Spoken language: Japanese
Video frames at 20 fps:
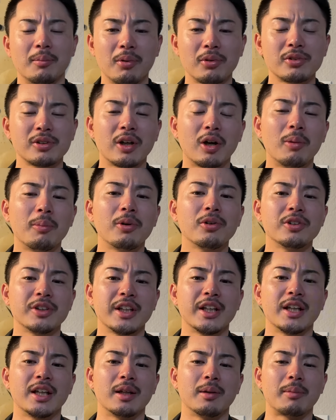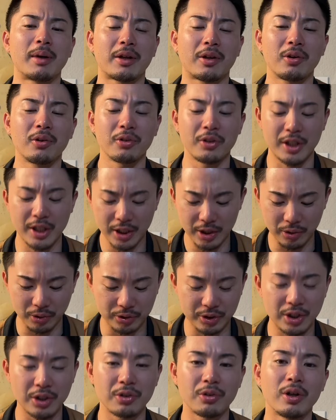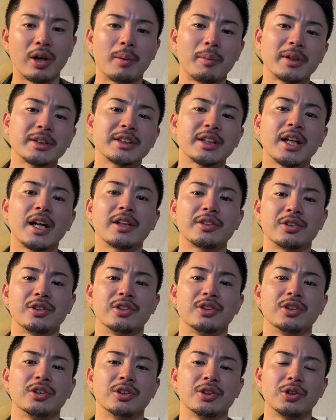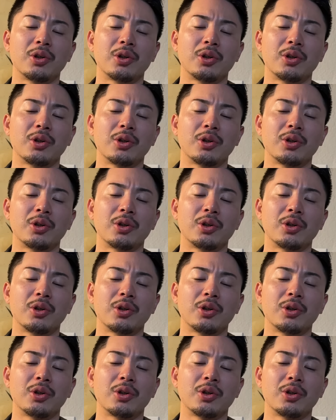僕が思うに、まあ、今日のヒーローっていうのは間違いなく